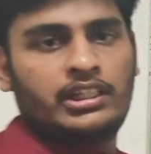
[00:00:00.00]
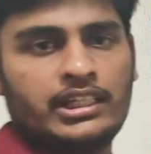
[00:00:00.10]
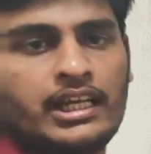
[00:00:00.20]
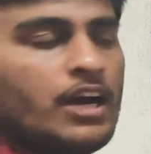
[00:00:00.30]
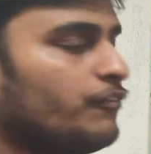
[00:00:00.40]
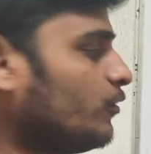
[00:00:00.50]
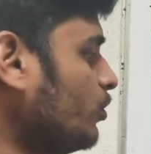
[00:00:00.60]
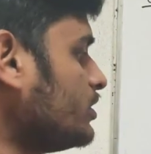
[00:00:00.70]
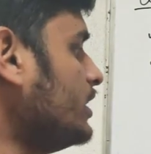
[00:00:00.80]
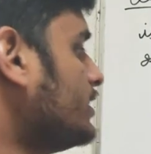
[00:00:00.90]
ठीक है ऑफ
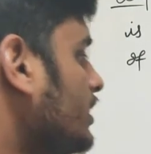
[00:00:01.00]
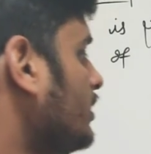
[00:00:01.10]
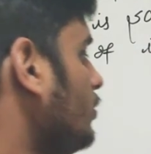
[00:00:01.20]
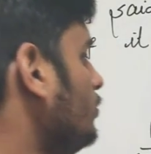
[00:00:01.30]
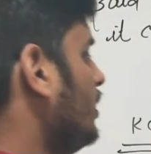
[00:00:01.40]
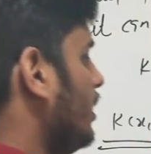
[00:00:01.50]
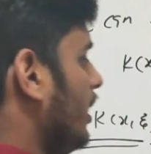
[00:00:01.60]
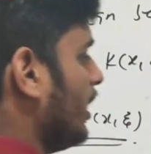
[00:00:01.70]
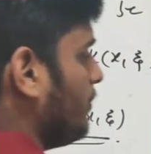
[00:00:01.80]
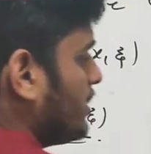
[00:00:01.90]
कोर्स लिख सकता हूँ
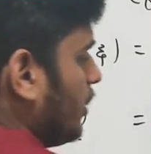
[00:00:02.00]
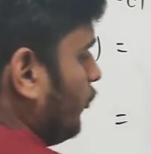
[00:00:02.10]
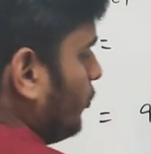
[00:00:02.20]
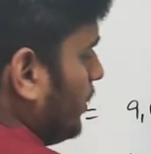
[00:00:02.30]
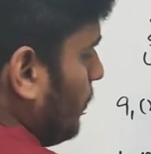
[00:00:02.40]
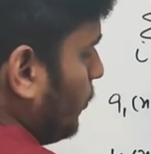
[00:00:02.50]
अगर मैं इसका फॉर्मूला